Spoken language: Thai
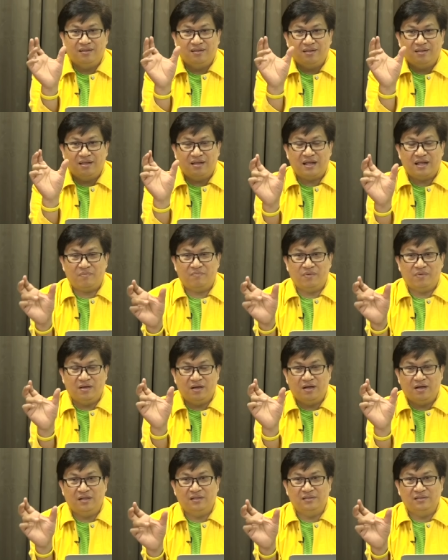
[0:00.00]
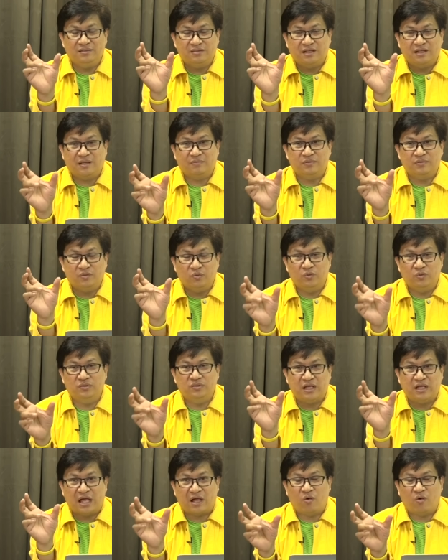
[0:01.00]
ได้รับเงินสนับสนุน
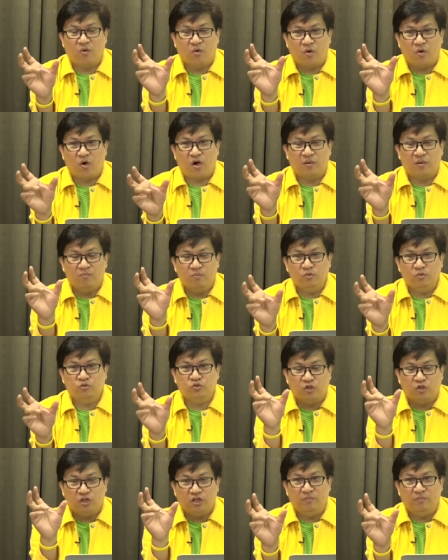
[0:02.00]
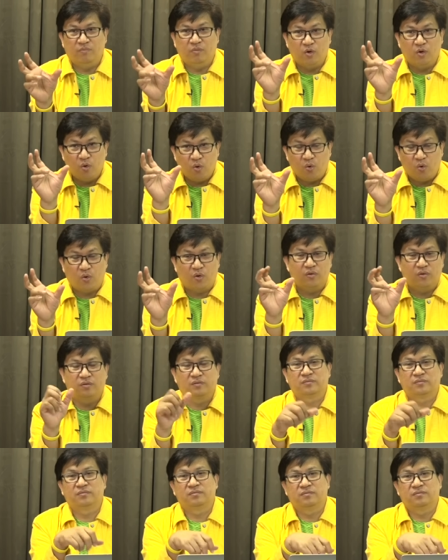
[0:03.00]
จากองค์กรมุสลิมโลก
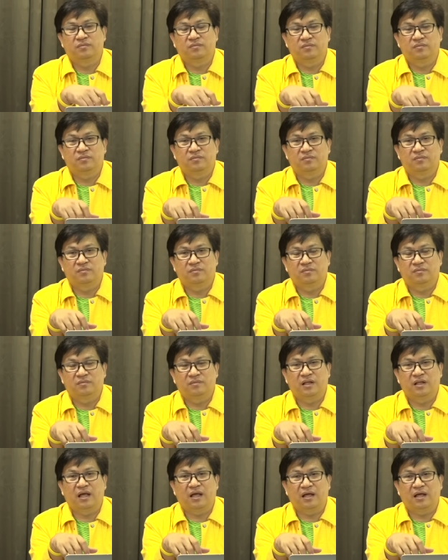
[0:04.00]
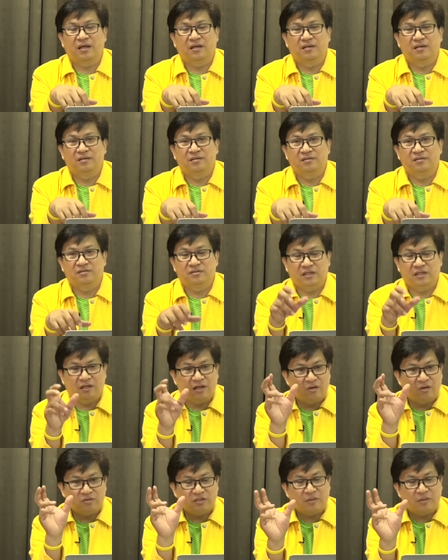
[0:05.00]
นะฮะซึ่ง
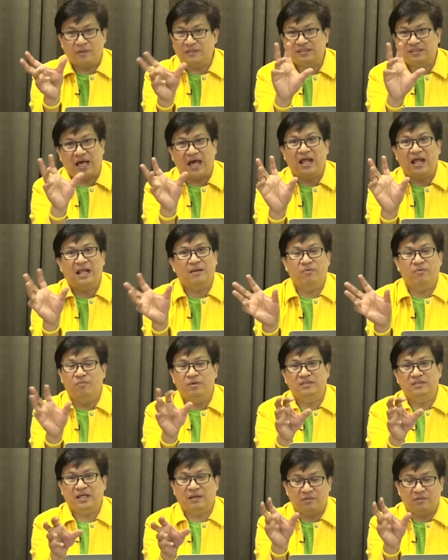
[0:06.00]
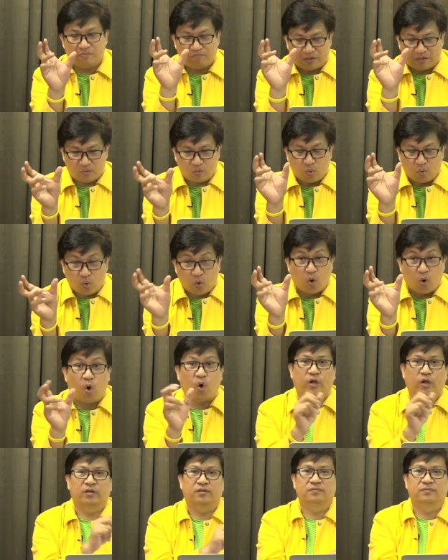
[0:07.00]
เขาใช้ภาษาอะไรผมไม่ทราบแต่เป็นองค์กร